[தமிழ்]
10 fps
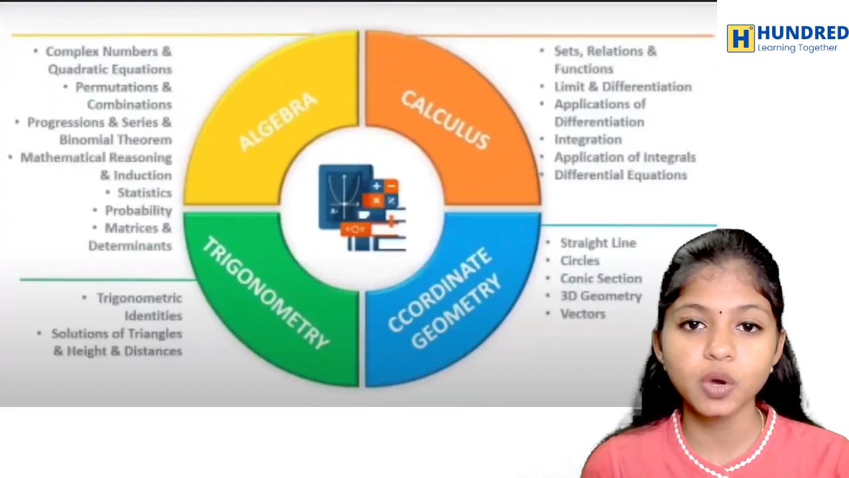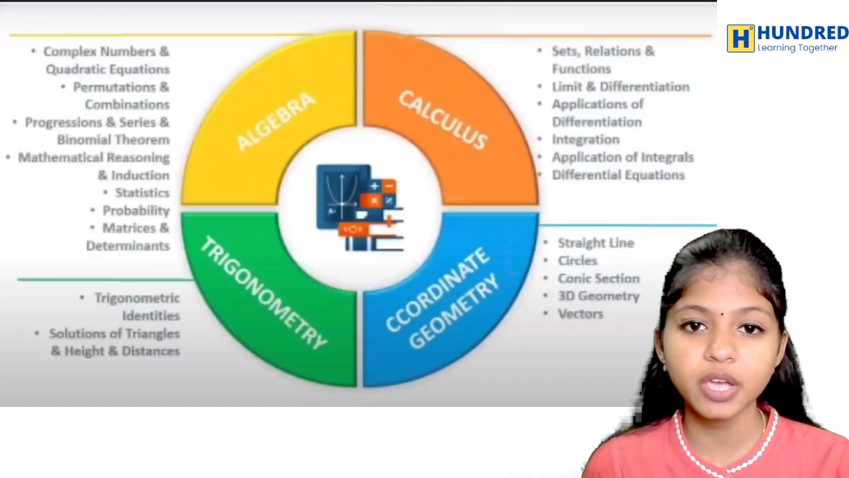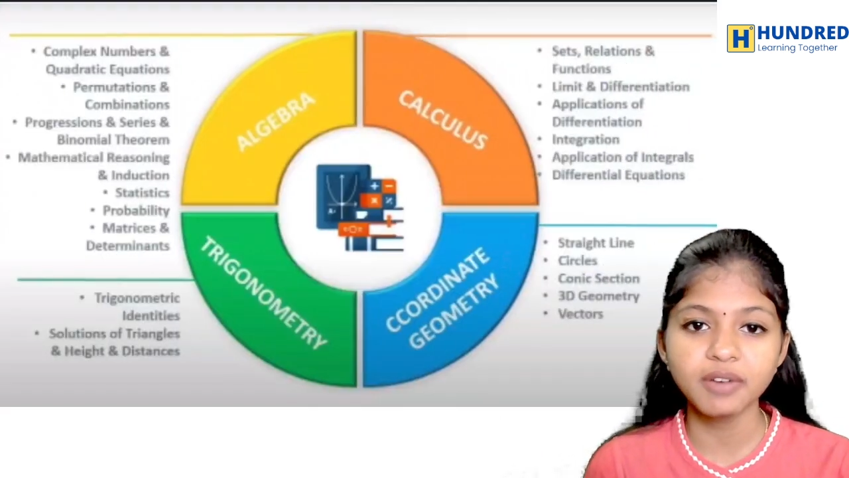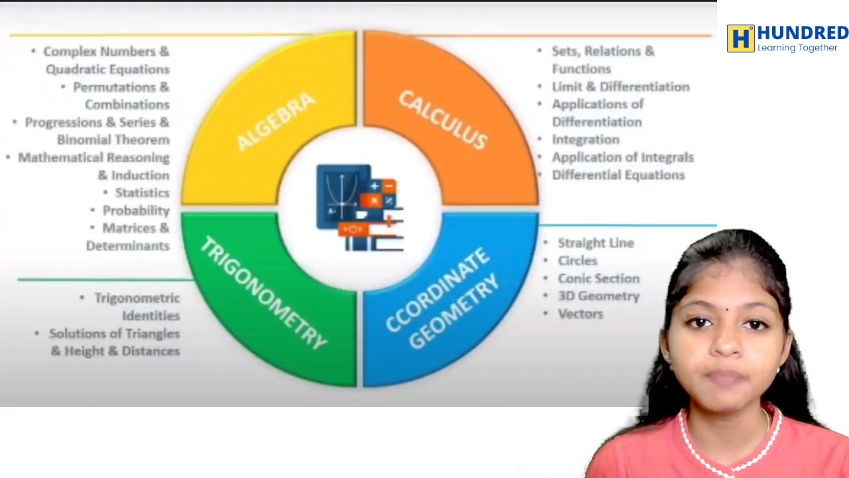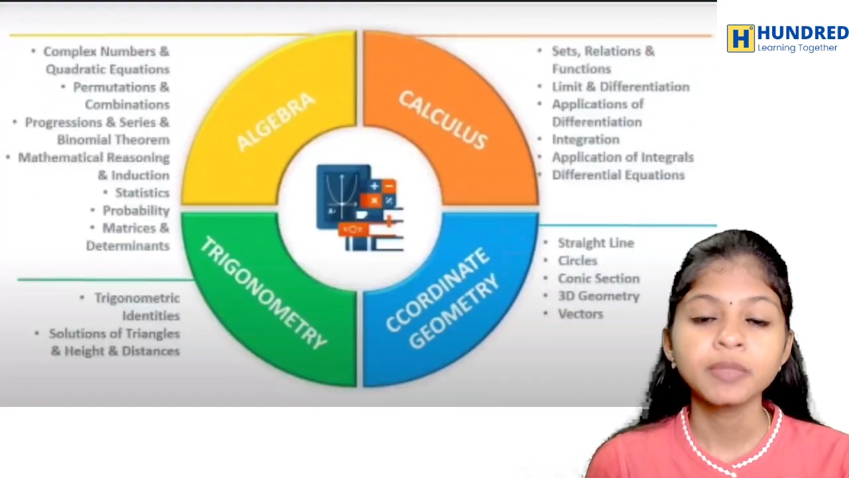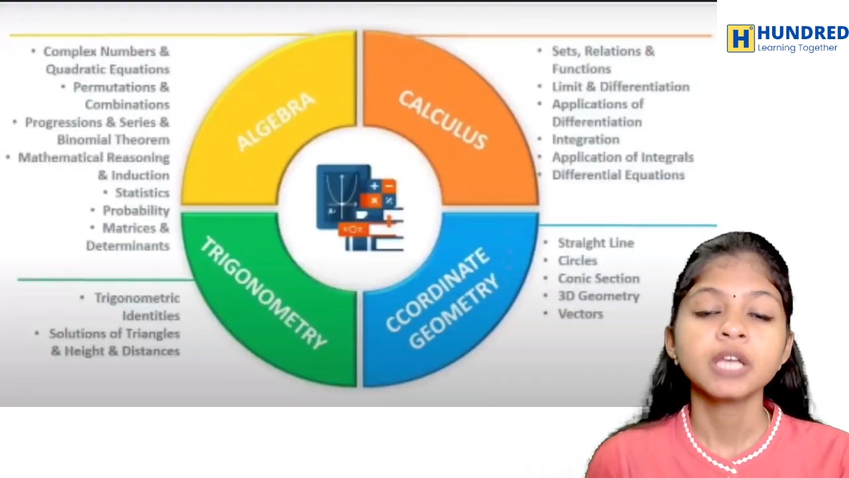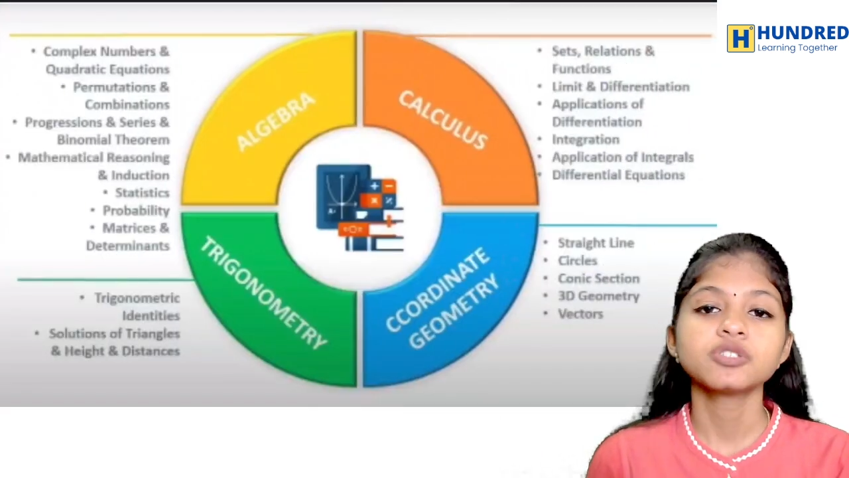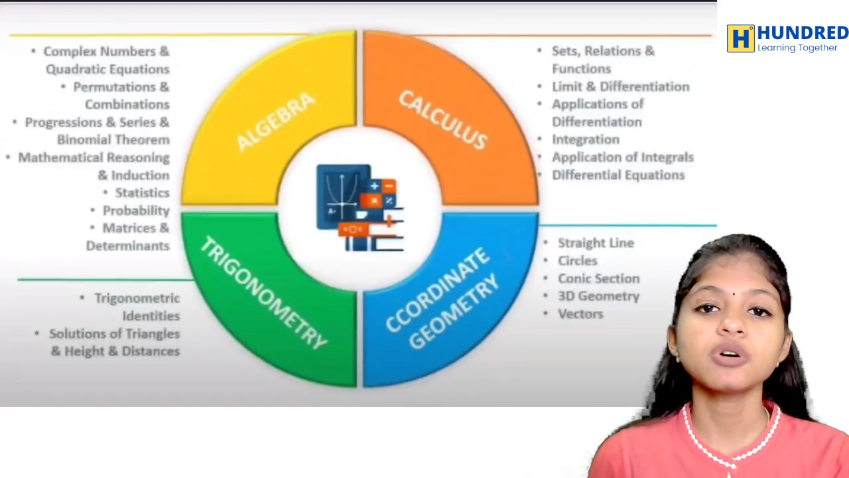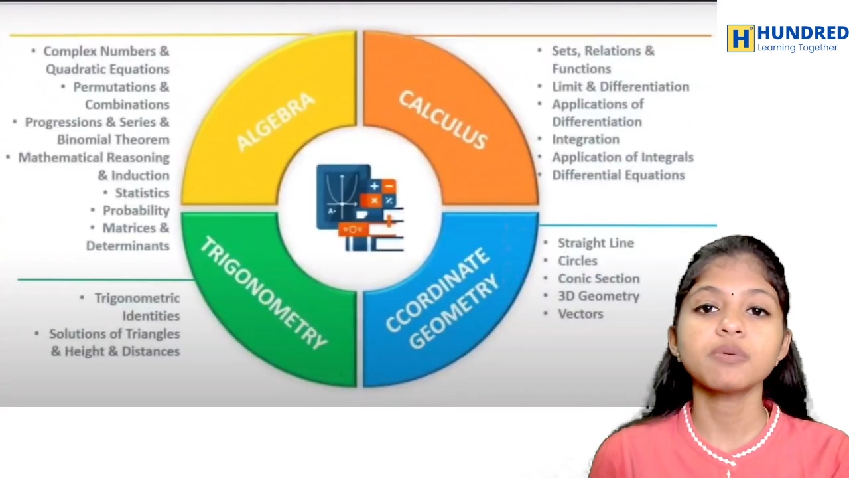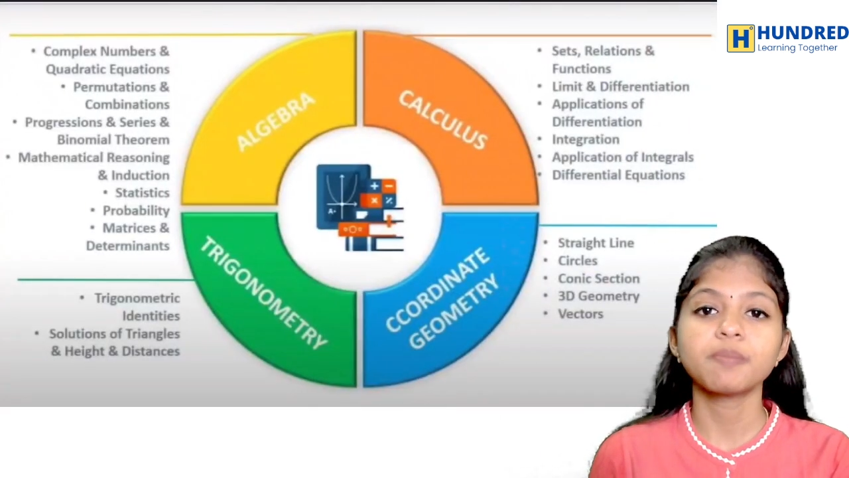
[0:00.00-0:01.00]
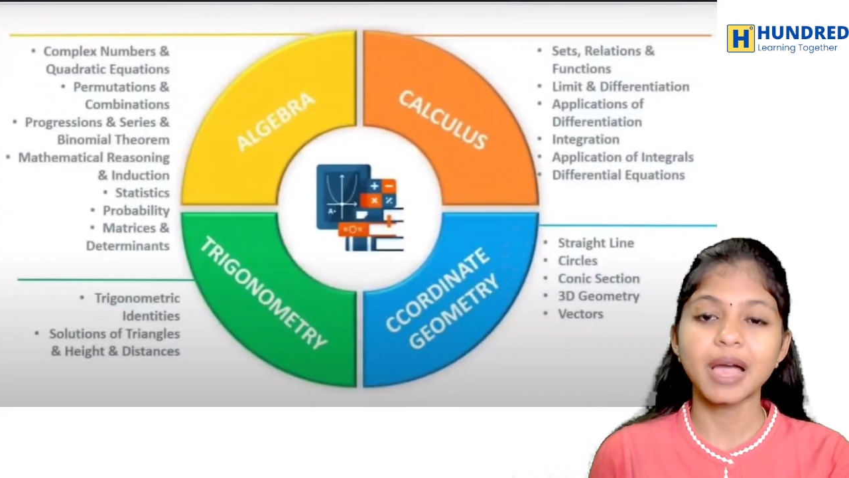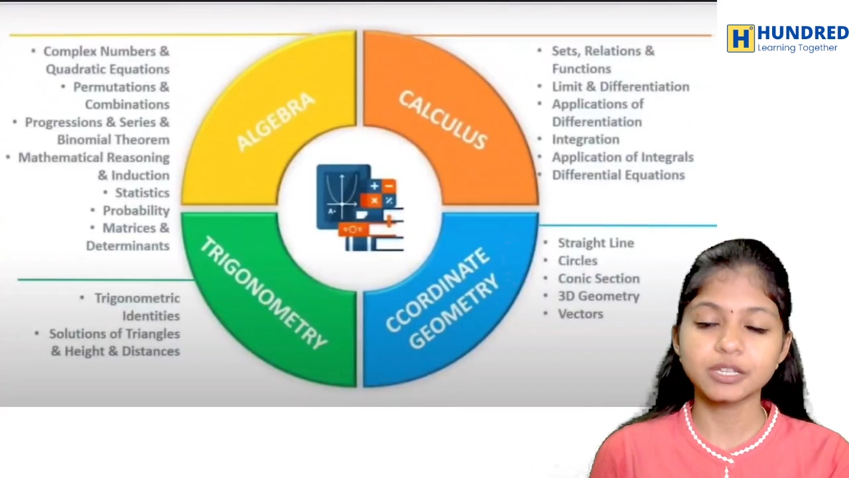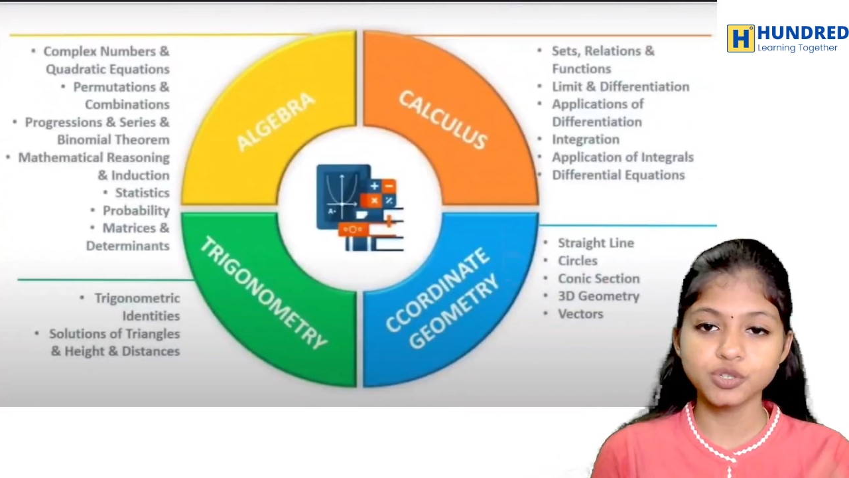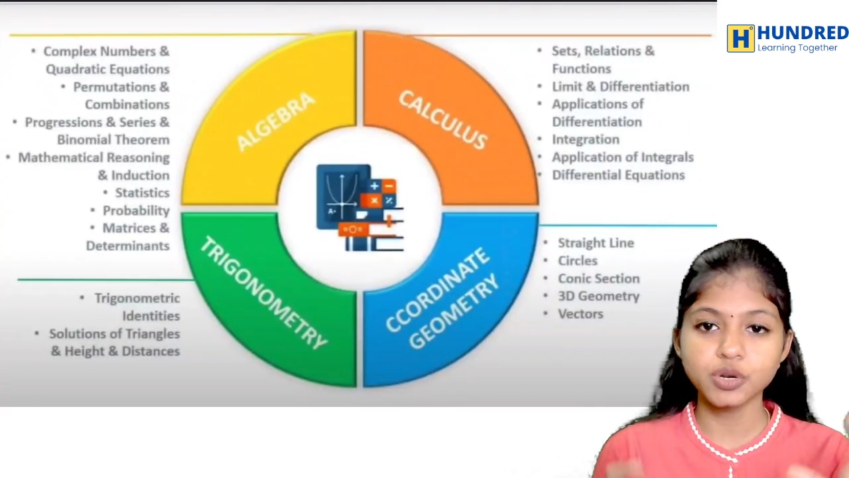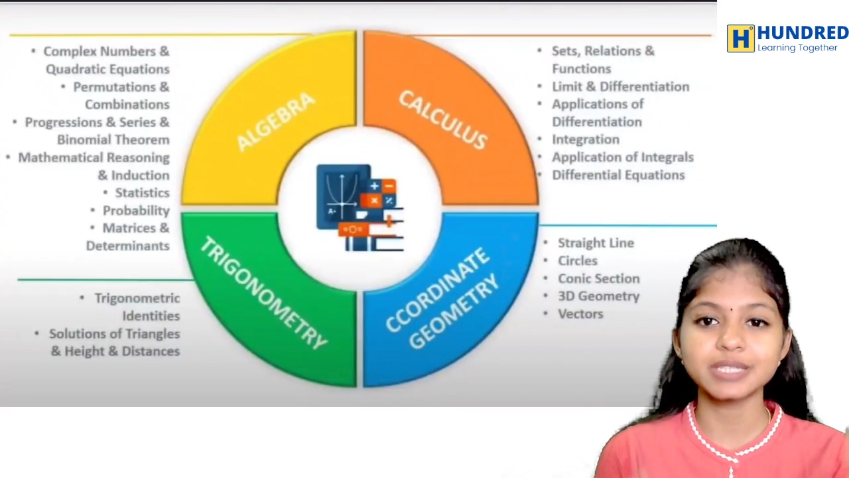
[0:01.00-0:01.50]
ஓகேவா ஸோ
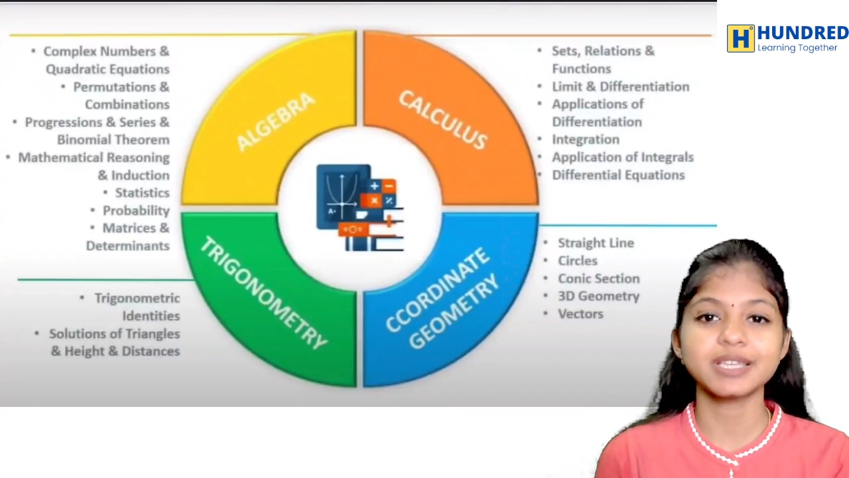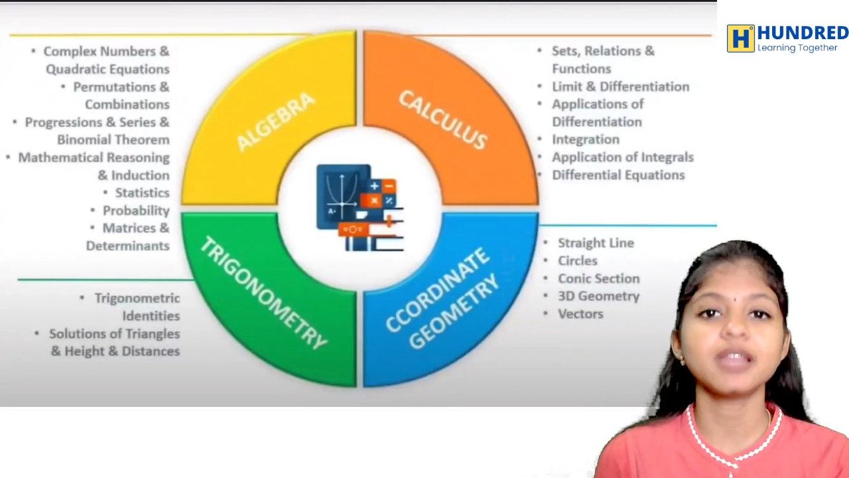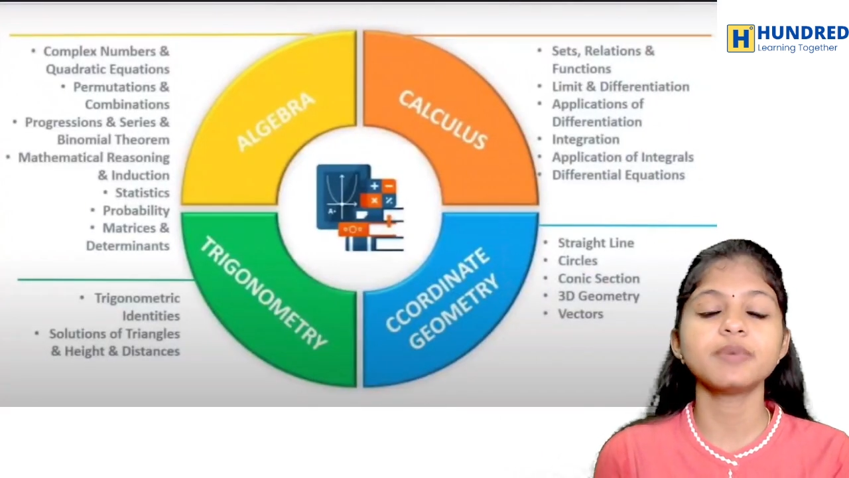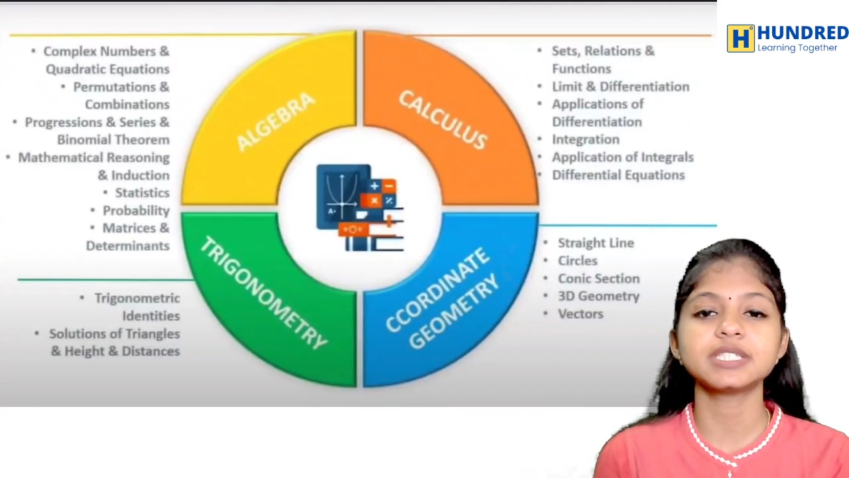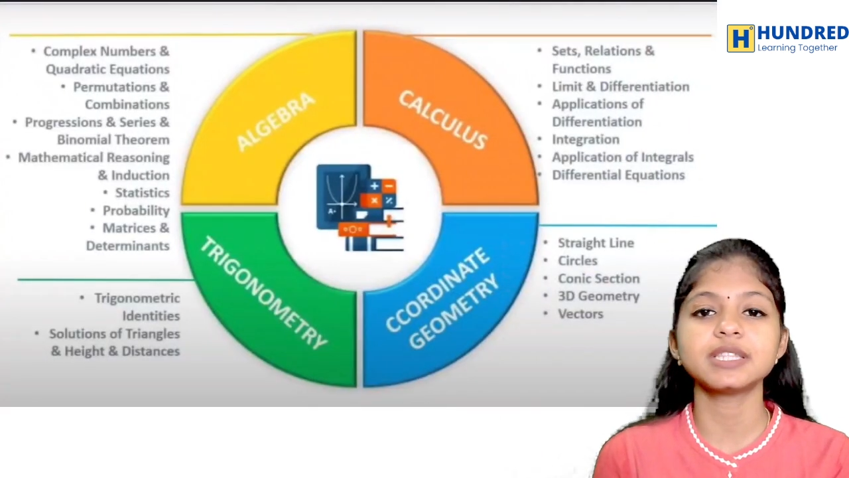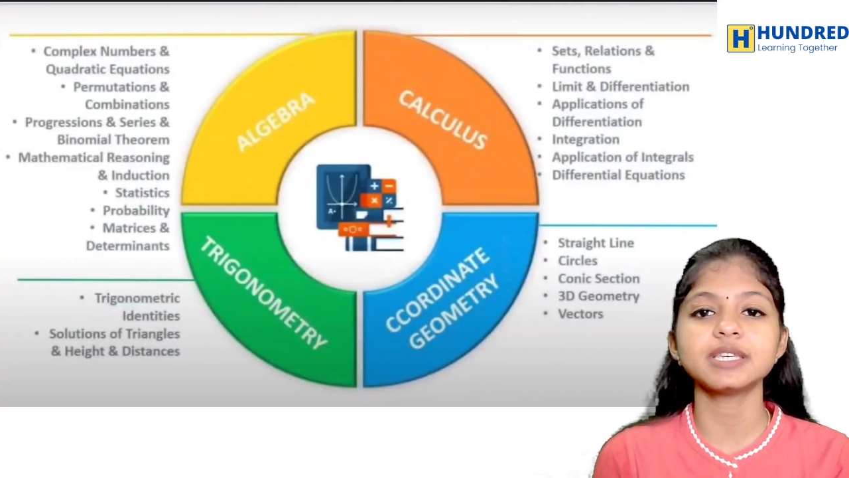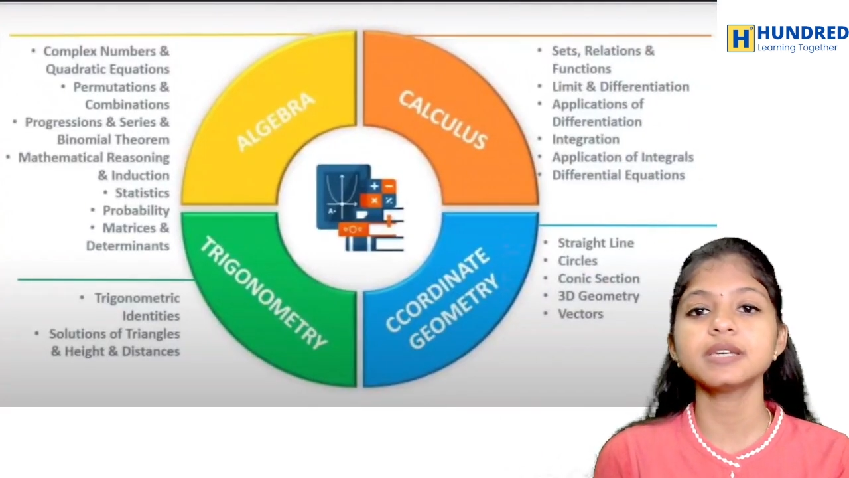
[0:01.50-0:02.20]
மேக்ஸுடைய சிலபஸ் இது